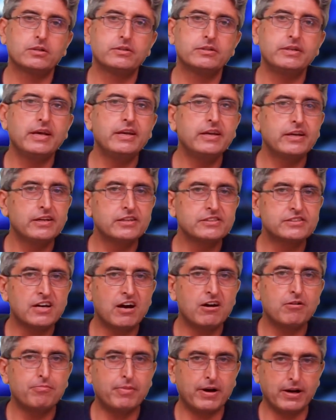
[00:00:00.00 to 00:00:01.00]
तहरीक
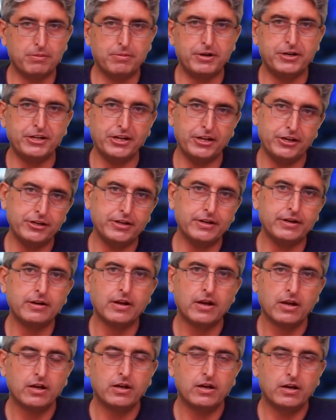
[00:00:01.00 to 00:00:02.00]
इंसाफ पार्लियामेंटेरियन
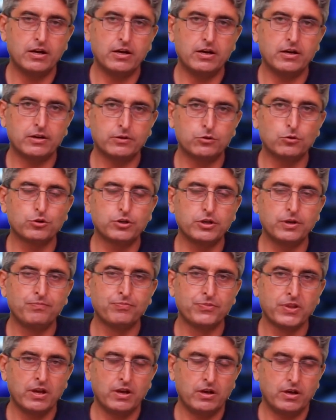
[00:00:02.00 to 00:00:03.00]
क्योंकि
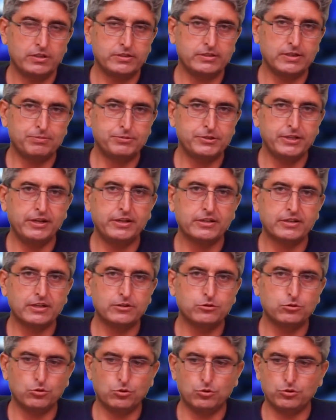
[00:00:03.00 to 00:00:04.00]
जब से इनका
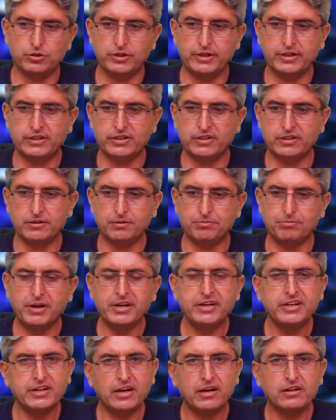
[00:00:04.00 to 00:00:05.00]
जो एक
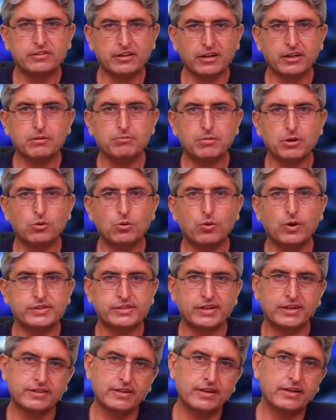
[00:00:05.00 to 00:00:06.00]
महीना तकरीबन हुआ
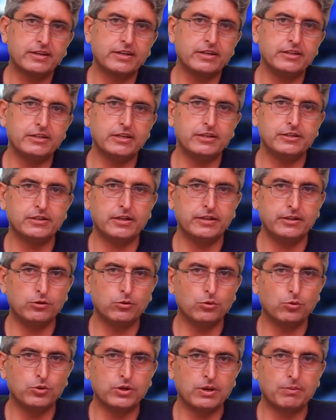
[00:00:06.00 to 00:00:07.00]
चाहता है कि ये इन
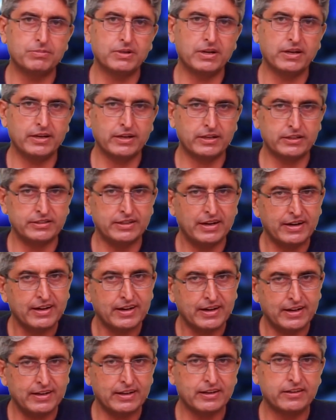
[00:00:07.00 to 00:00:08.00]
लोगों ने अपना एक धड़ा
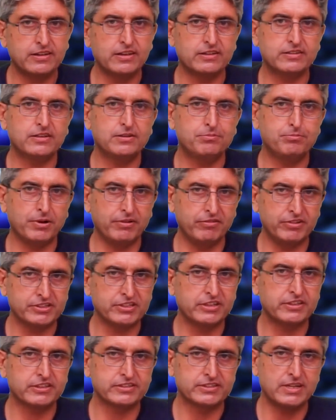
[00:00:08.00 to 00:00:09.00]
अलग किया था परवेज़
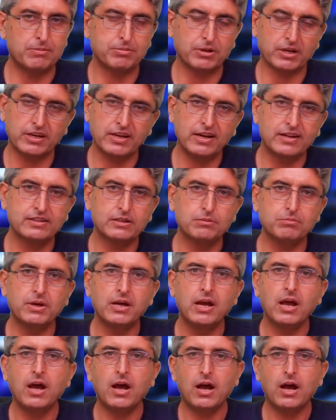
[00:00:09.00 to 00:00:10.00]
खटक साहब की क़्यादत
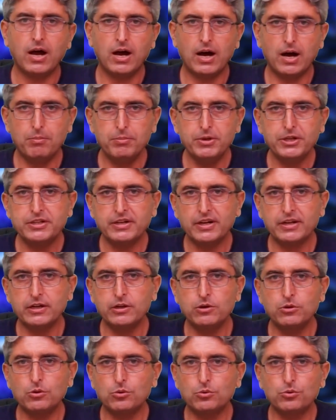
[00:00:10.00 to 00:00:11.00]
में अभी तक
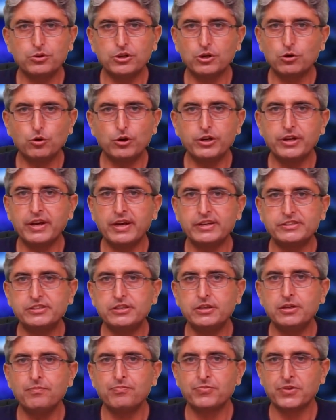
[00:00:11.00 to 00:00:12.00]
इन लोगों की कोई
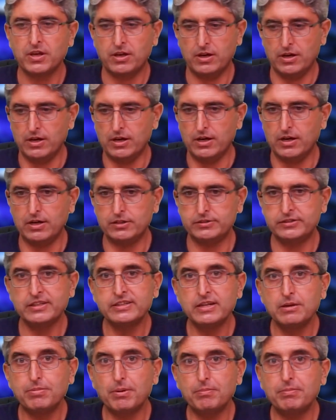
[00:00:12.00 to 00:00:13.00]
ऐसी
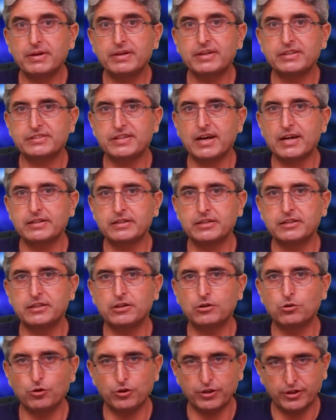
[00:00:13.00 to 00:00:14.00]
जनरल पब्लिक के साथ
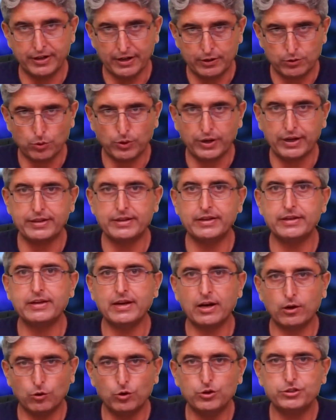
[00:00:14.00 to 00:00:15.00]
इनकी कोई गेट टुगेदर
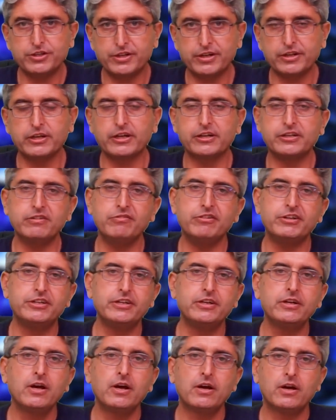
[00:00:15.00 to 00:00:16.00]
या कोई इस तरह की
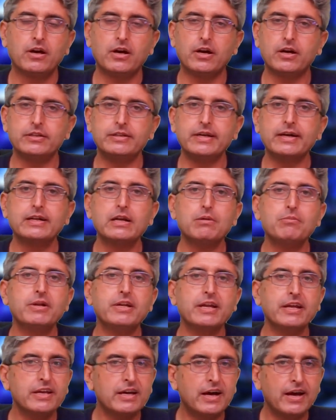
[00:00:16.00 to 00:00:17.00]
एक्टिविटी देखने में
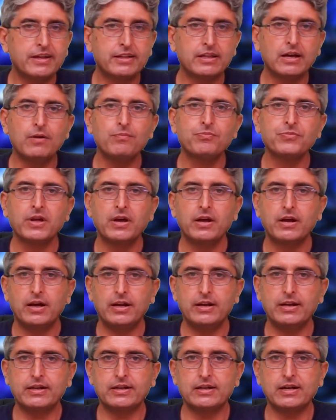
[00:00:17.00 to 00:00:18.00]
नहीं आया था
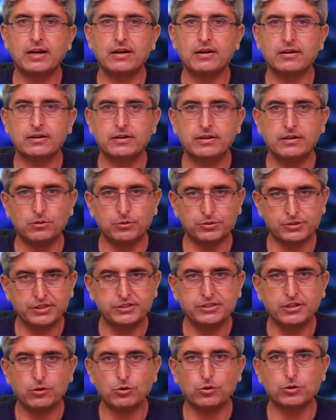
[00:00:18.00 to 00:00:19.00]
लेकिन
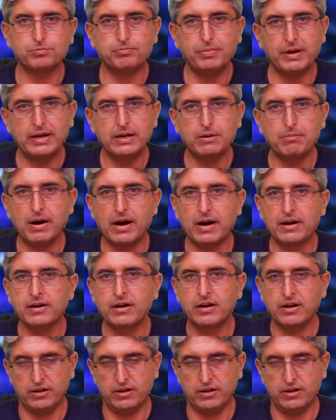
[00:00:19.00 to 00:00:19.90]
गुजशत रोज़ पहली बार